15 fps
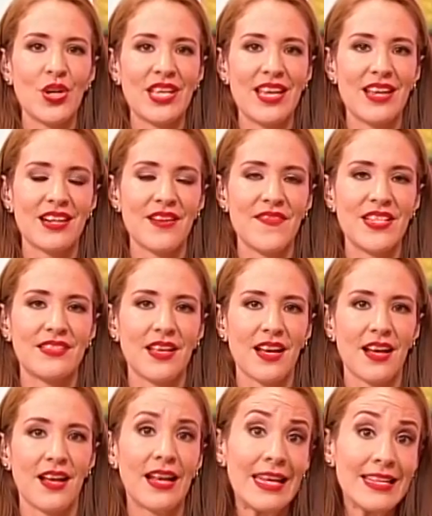aquí en Revista
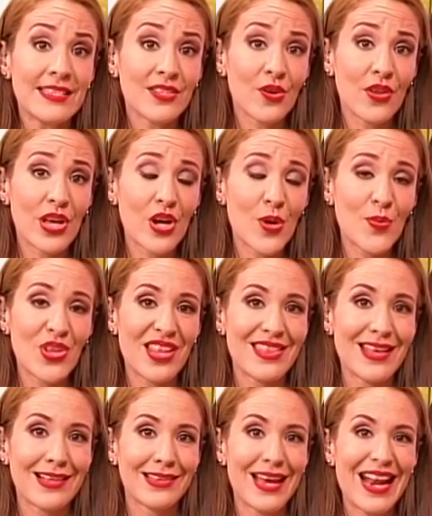Jalisco de cómo
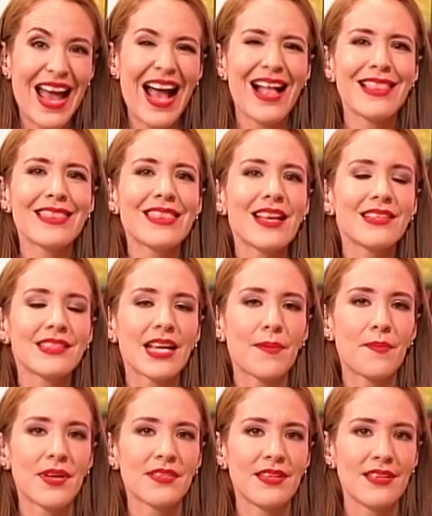detectar altas
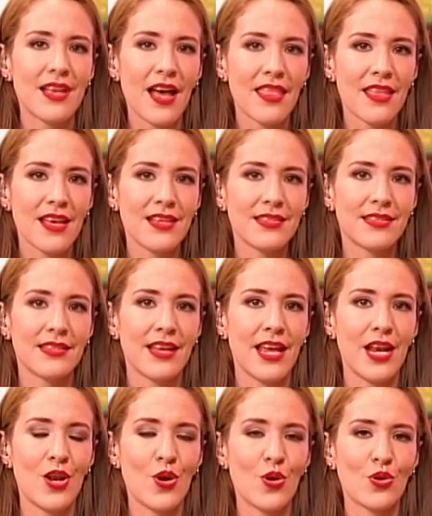capacidades
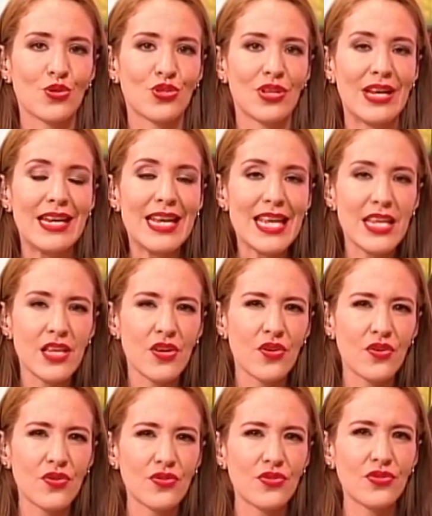en los
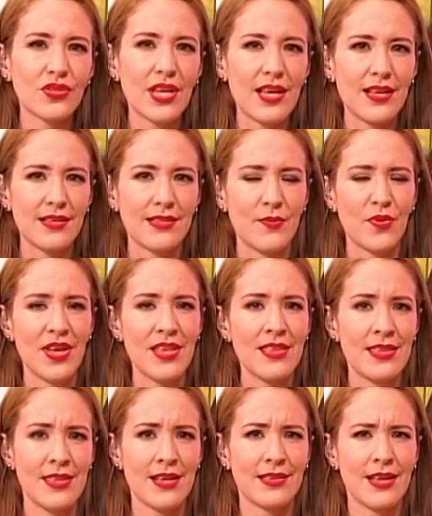niños que se
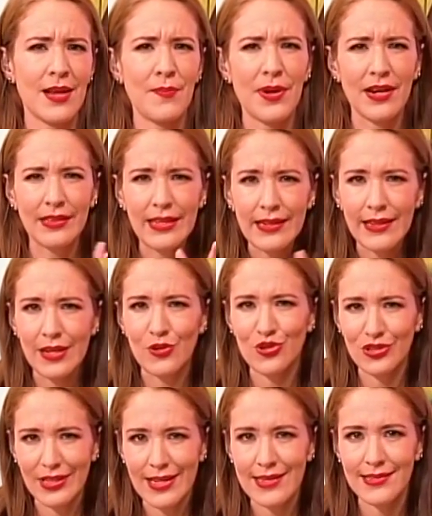pueden detectar a partir de
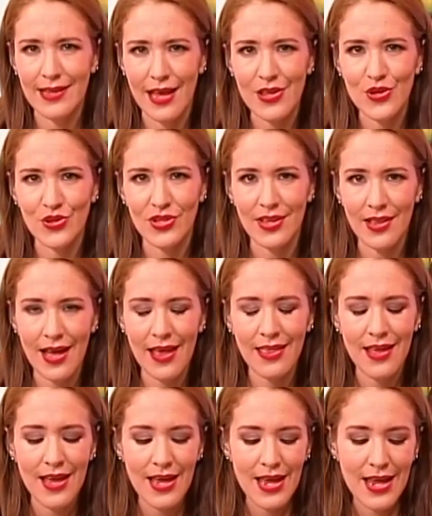los tres años de
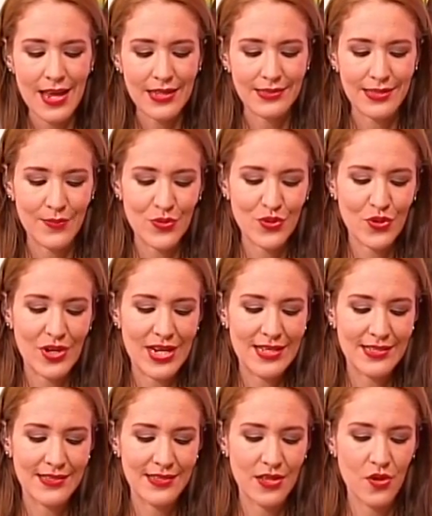edad. Estamos con el
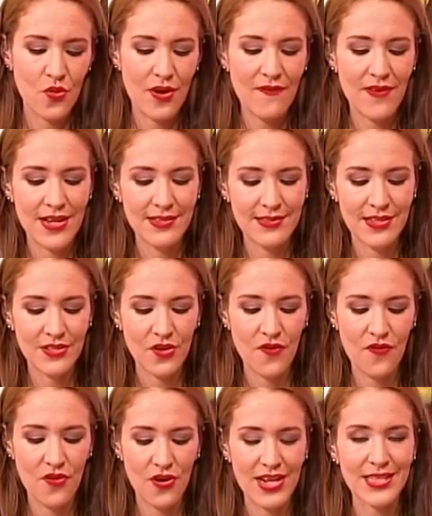licenciado Juan Francisco
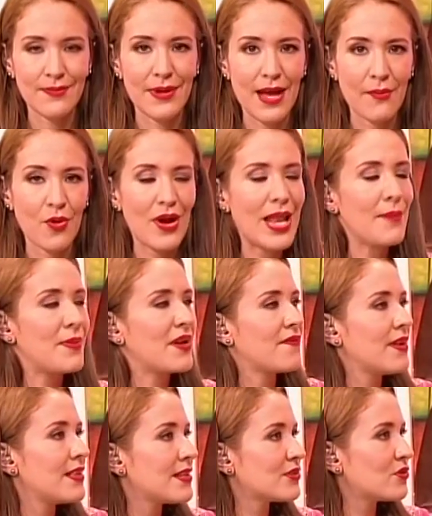Flores Bravo. El
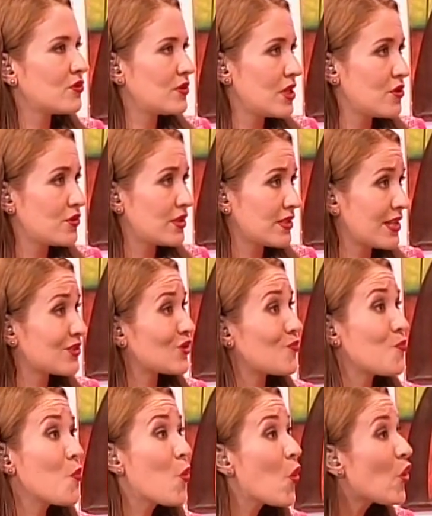perfil de estos niños es que
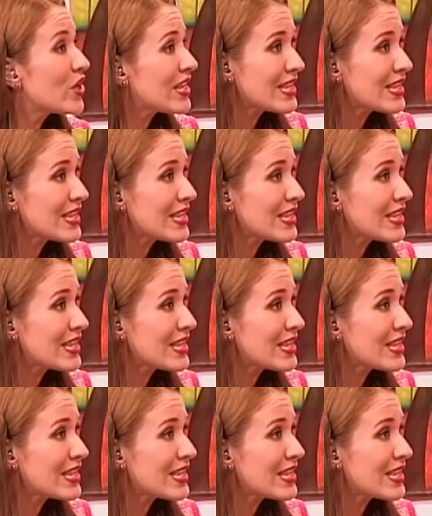son muy